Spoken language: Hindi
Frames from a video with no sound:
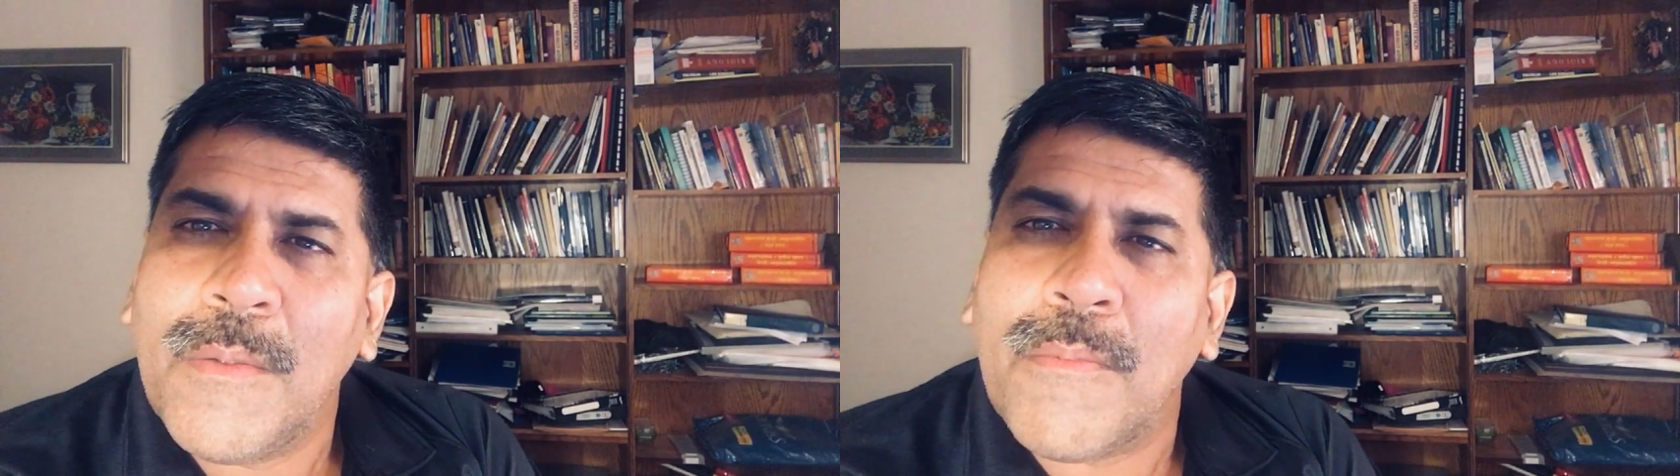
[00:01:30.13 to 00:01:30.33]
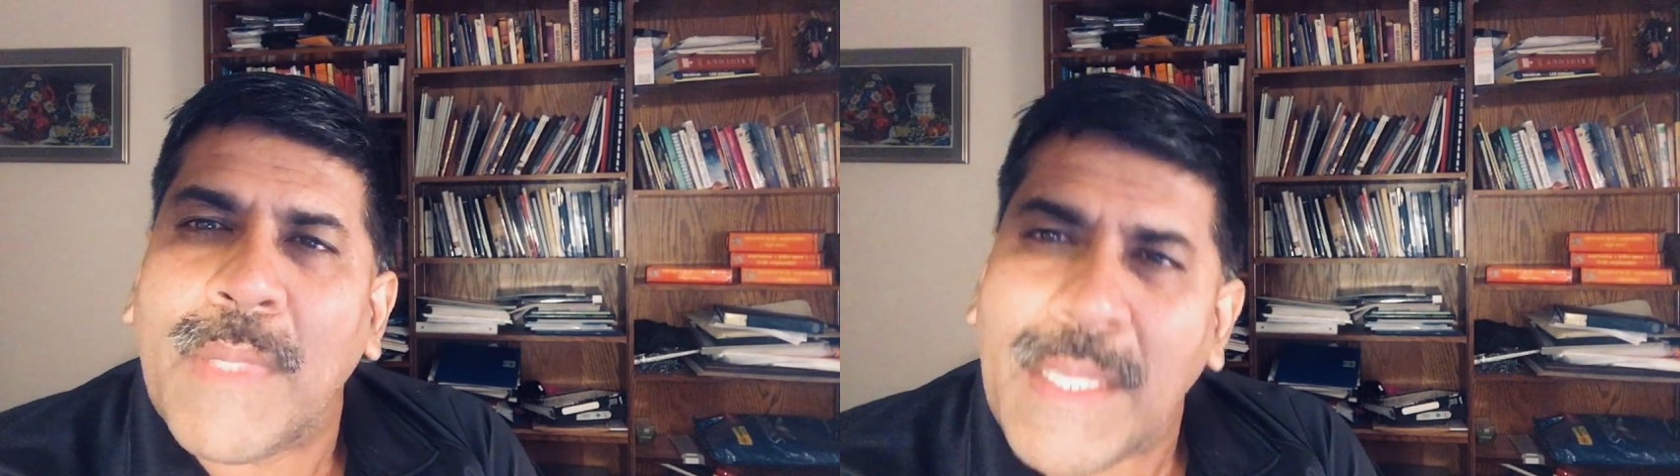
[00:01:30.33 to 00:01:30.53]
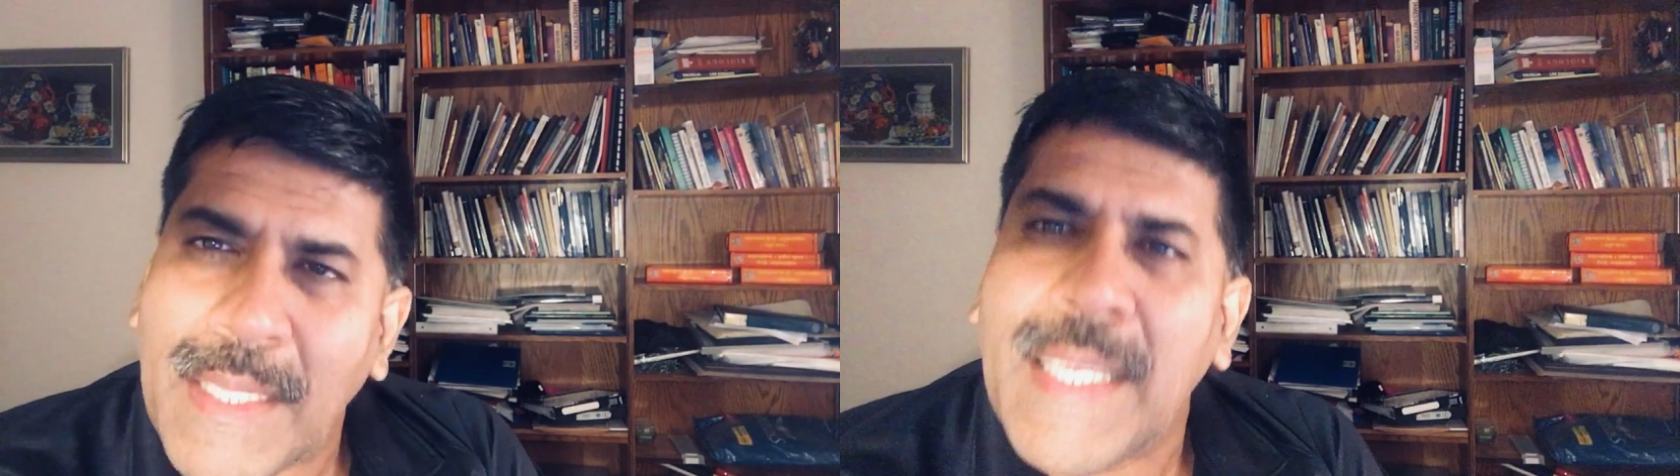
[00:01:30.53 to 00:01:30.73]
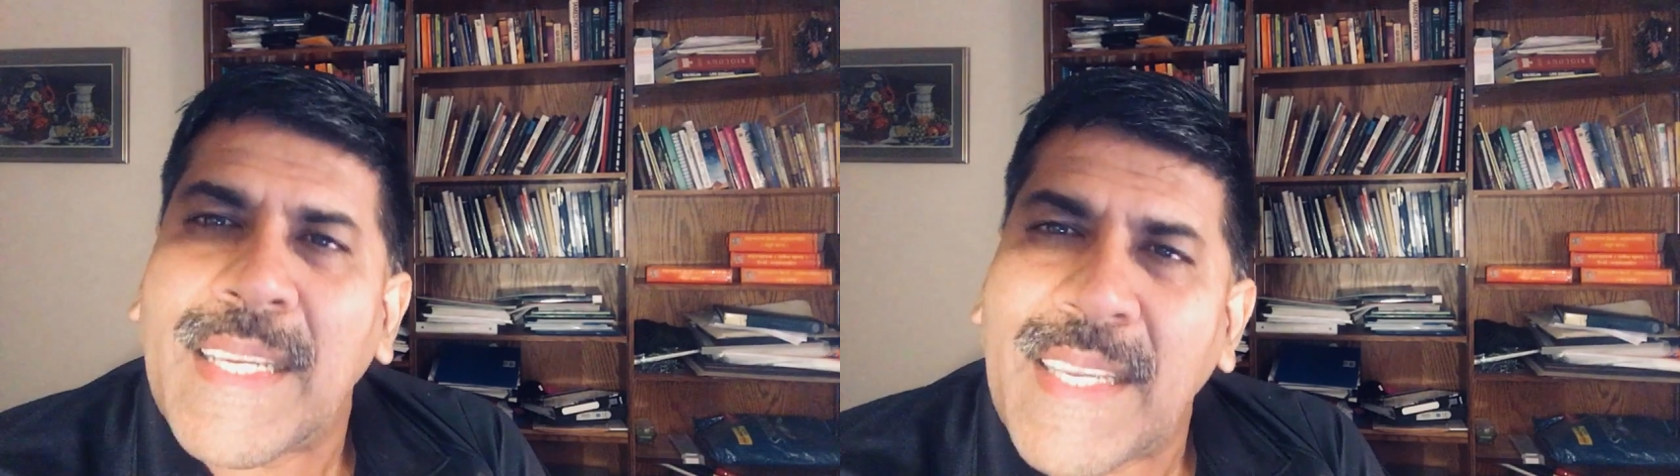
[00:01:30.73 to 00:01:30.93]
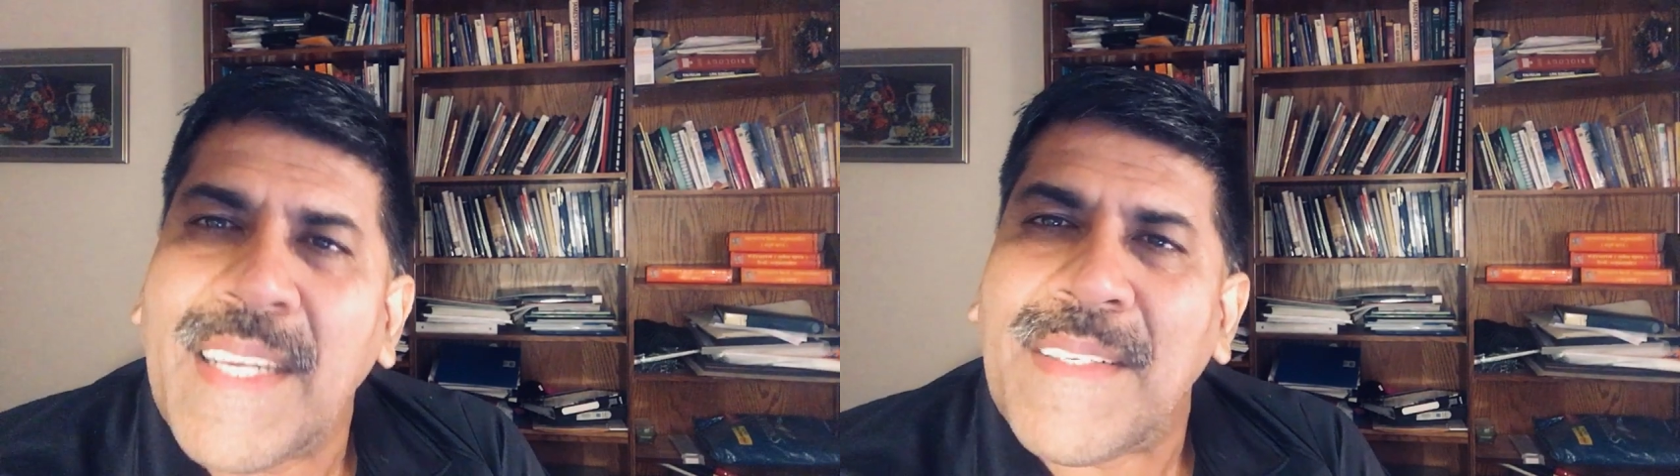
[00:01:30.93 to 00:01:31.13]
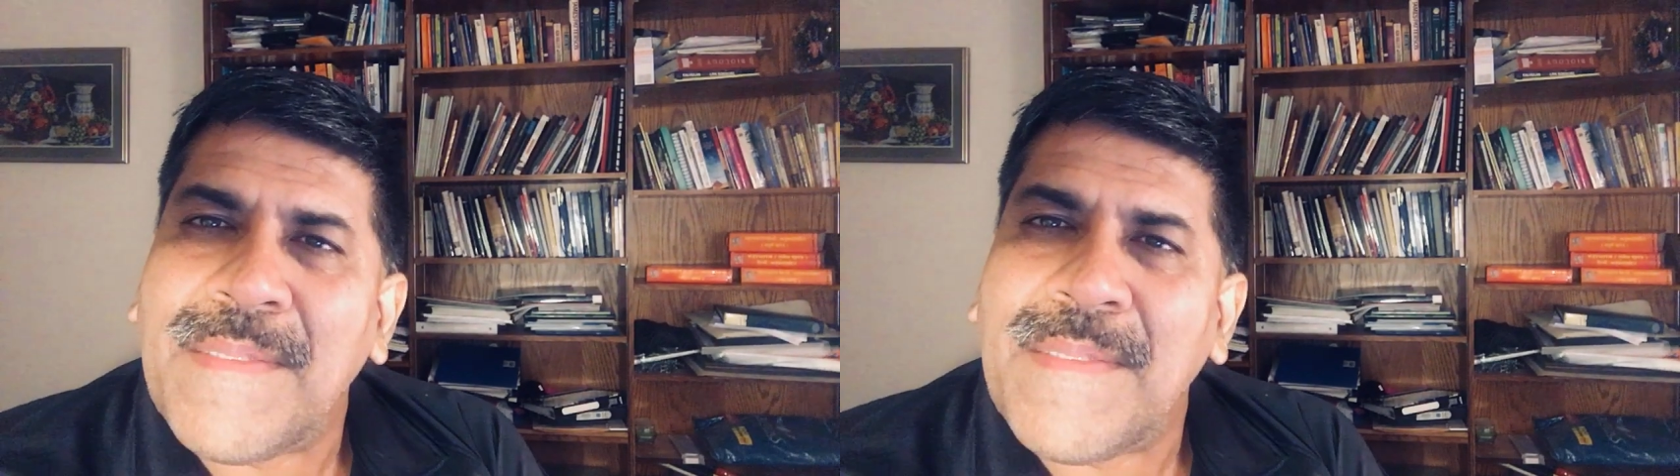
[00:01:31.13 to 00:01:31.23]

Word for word: बनती है क्या